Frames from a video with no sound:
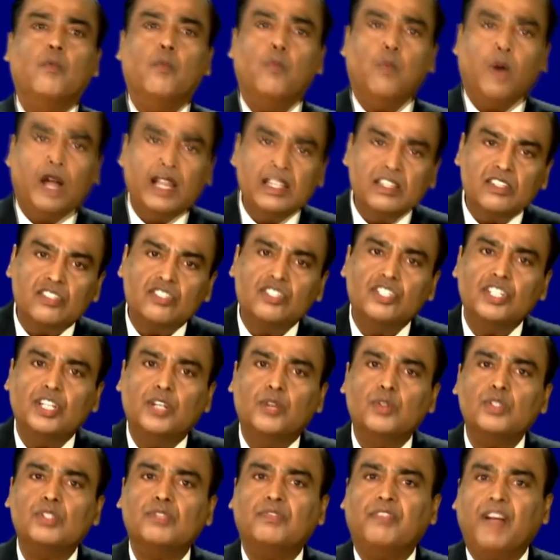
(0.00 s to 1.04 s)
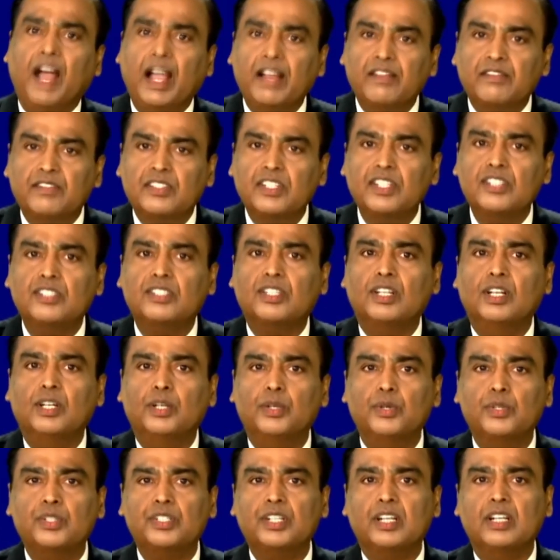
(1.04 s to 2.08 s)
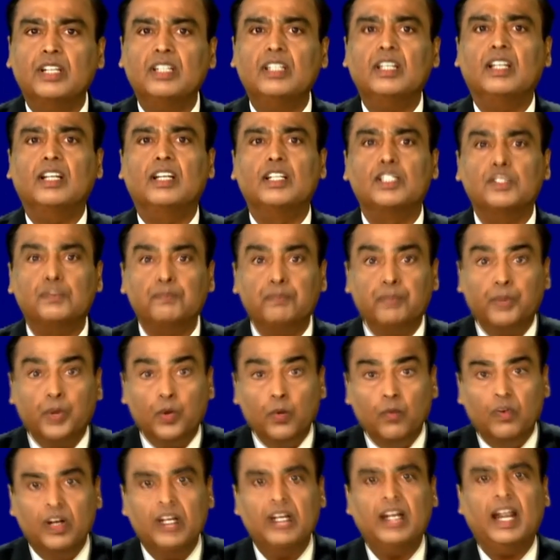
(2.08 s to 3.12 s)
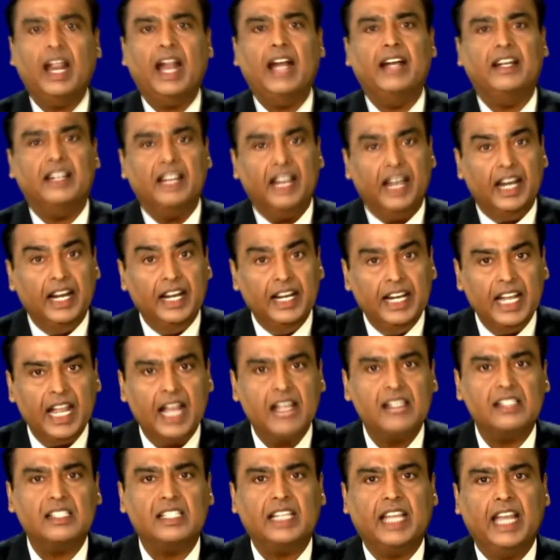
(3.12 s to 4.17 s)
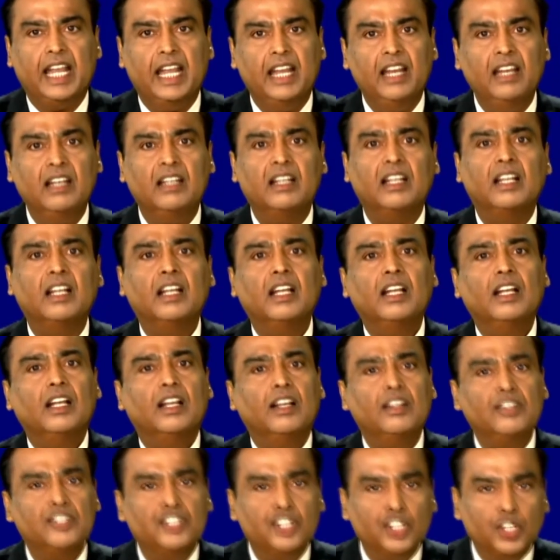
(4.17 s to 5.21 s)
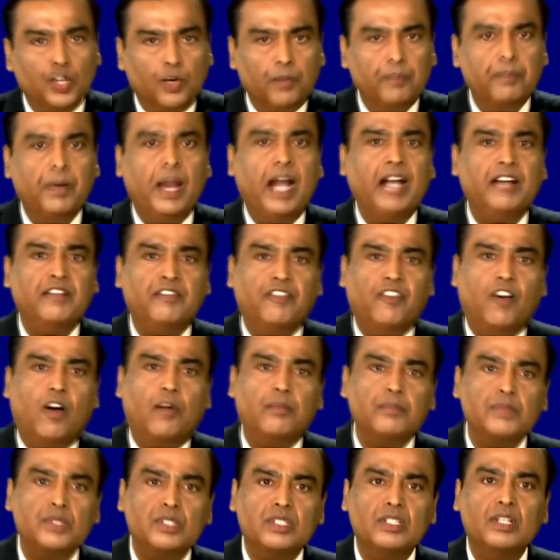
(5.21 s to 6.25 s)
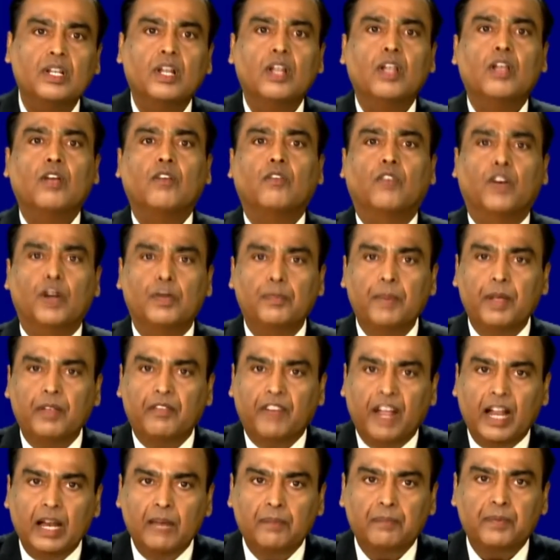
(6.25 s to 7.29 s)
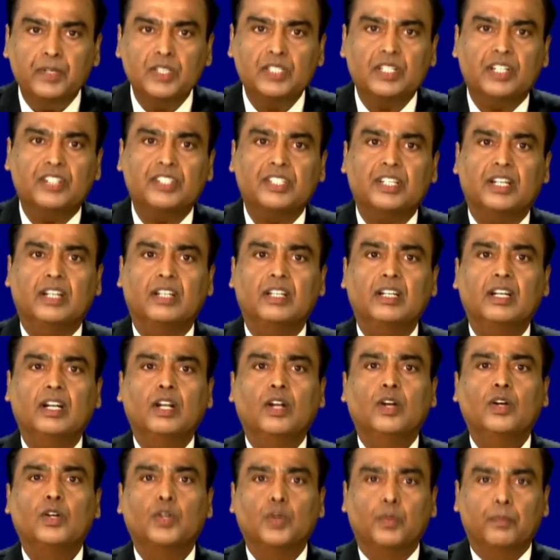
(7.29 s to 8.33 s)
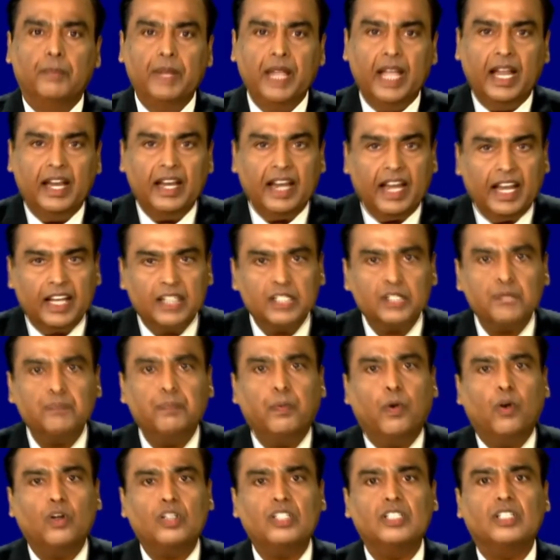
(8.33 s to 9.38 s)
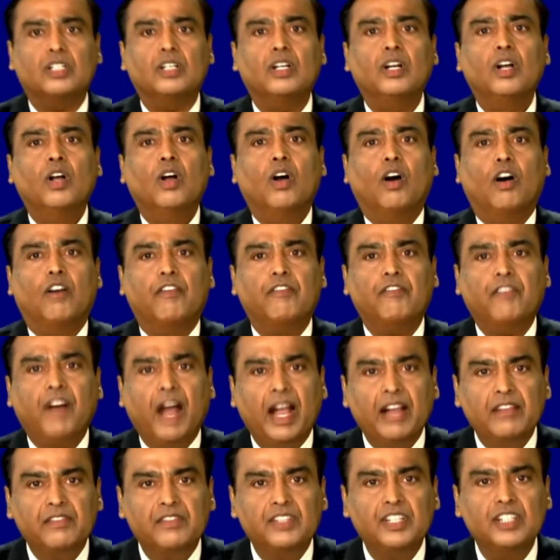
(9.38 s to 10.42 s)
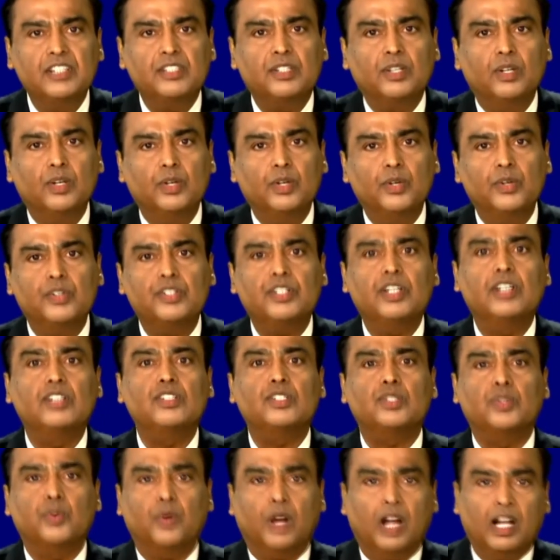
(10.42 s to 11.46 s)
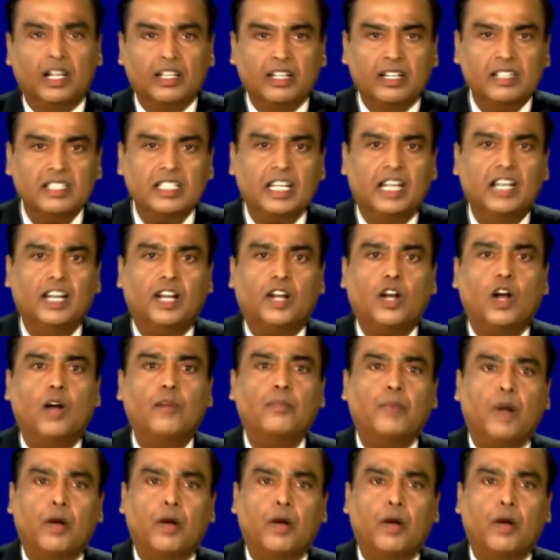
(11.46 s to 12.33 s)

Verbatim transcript: ஏலத்தை மத்திய அரசு வாங்கியிருக்காங்க இப்படி இருக்க முகேஷ் அம்பானி தலைமையிலான ரிலையன்ஸ் ஜியோ ஒரு அறிவிப்பை வெளியிட்டாங்க இந்தியாவுடைய அப்கிரேடட் ஃபைவ் ஜி சர்வீஸ் வழங்குறதா சொல்லியிருக்காங்க இருபத்தி ரெண்டு ரவுண்ட்ஸ்ல தங்களோட நிறுவனமே லீடிங்ல இருந்ததா சொல்லியிருக்காங்க